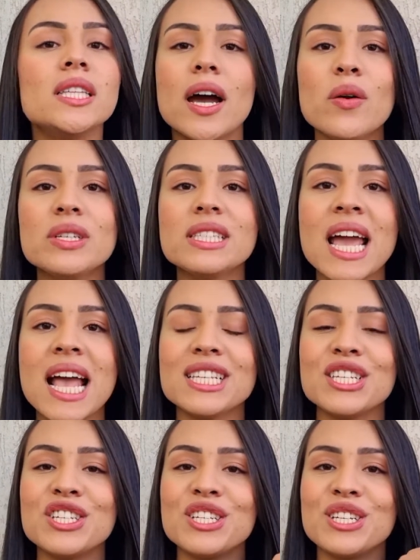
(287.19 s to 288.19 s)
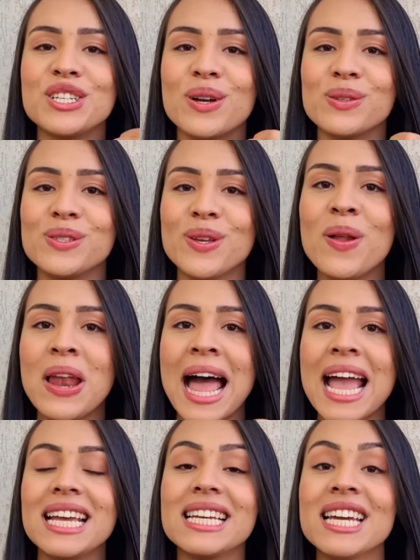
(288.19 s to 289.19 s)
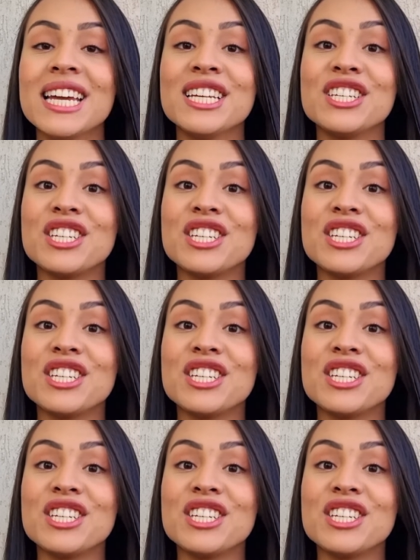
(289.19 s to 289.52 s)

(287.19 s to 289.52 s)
Não esquece de deixar o seu like.